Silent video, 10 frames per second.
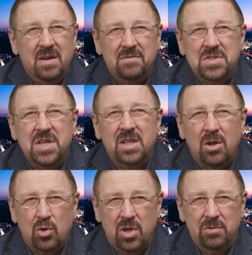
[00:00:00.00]
Все
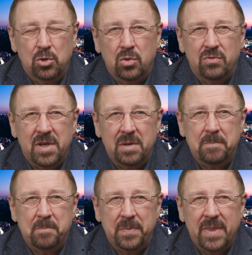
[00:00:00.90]
дороги ведут в
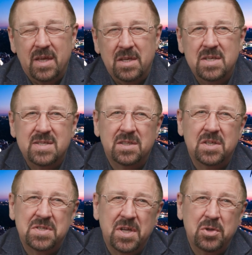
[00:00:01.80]
Рим. И если
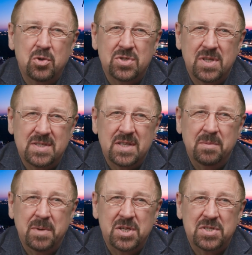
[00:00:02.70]
ты серьезно
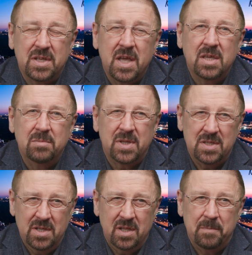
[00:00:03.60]
занимаешься каким-то
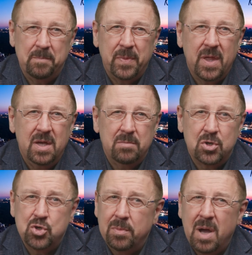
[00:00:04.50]
делом,
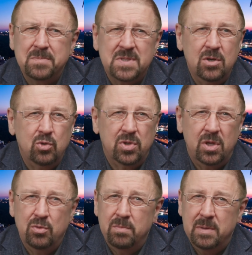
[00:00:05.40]
причем абсолютно
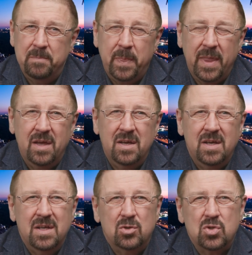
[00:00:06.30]
любым –
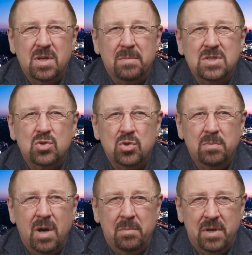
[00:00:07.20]
то сама
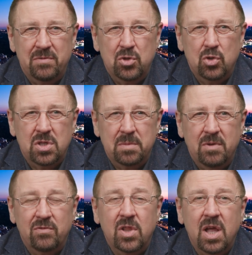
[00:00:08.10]
судьба приведет
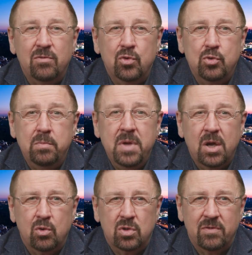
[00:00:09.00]
тебя в главную
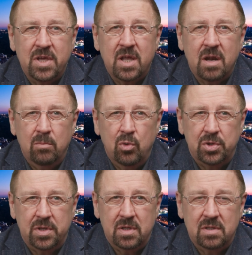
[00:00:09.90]
мекку твоей
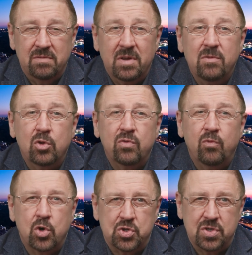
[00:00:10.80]
работы, твоего
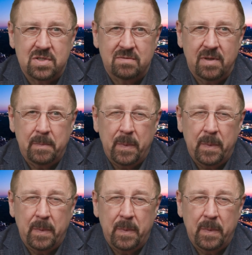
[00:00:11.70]
творчества.